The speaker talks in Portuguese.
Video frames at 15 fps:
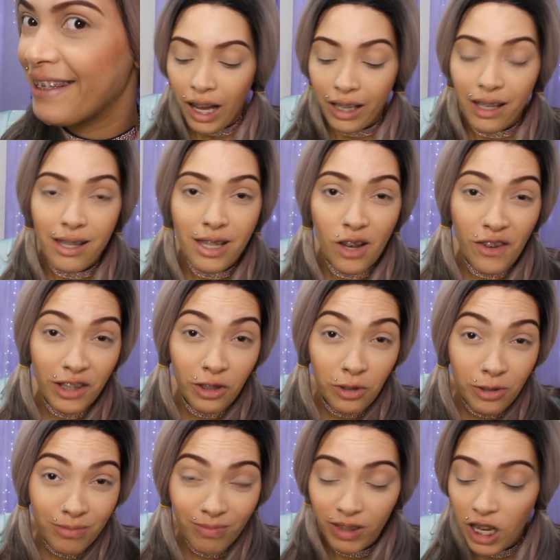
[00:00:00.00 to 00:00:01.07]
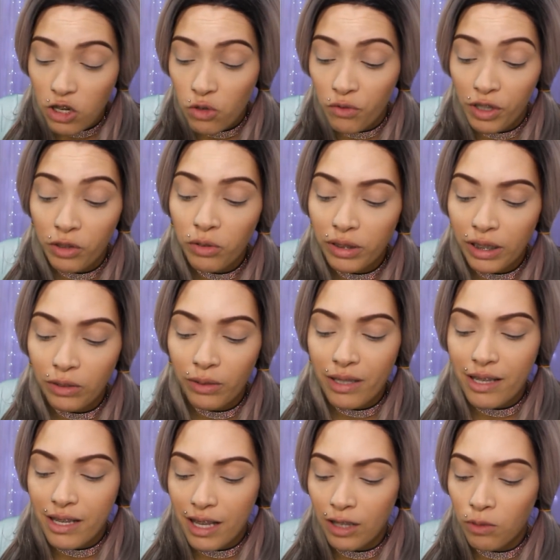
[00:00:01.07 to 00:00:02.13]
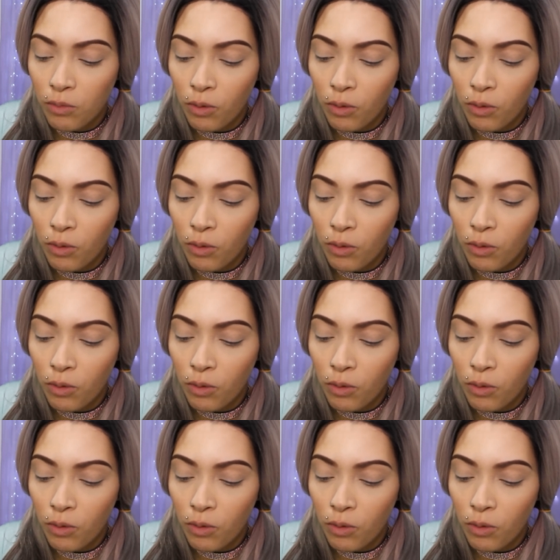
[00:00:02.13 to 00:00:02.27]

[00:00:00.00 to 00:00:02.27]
Aqui em Salvador tá chovendo tanto nesse exato